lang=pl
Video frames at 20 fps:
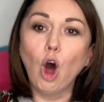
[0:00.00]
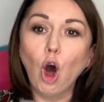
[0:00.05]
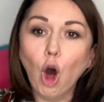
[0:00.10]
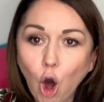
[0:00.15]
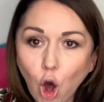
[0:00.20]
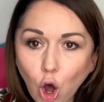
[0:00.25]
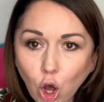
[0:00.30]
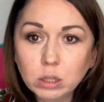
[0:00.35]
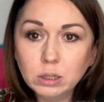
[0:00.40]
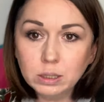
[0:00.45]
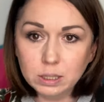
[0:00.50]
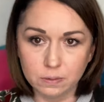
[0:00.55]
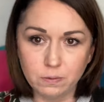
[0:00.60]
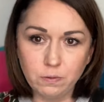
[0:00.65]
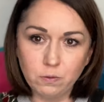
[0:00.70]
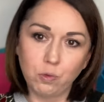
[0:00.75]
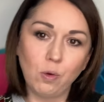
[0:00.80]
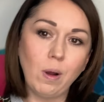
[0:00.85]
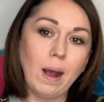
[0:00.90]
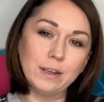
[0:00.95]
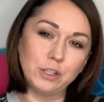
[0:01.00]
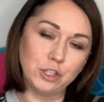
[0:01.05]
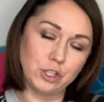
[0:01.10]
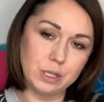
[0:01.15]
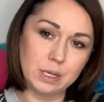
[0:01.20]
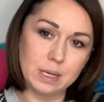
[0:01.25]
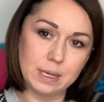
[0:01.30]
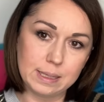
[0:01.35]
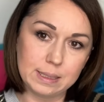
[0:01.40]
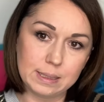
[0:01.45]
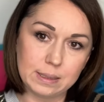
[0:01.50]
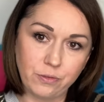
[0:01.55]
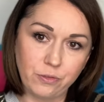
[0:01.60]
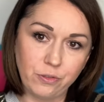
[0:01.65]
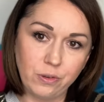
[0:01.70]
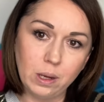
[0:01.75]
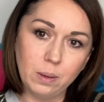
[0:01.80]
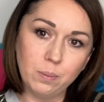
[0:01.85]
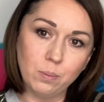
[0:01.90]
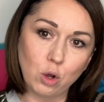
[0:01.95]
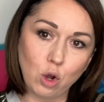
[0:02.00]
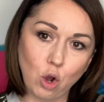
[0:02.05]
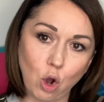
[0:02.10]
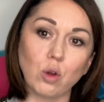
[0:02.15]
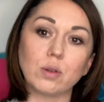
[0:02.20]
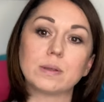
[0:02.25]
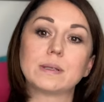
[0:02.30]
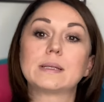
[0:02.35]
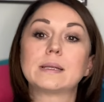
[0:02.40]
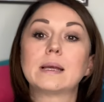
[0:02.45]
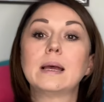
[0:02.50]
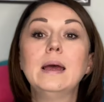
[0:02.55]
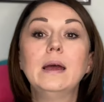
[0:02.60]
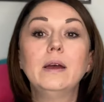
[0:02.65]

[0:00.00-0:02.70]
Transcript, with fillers: o tym właśnie jest film KOS.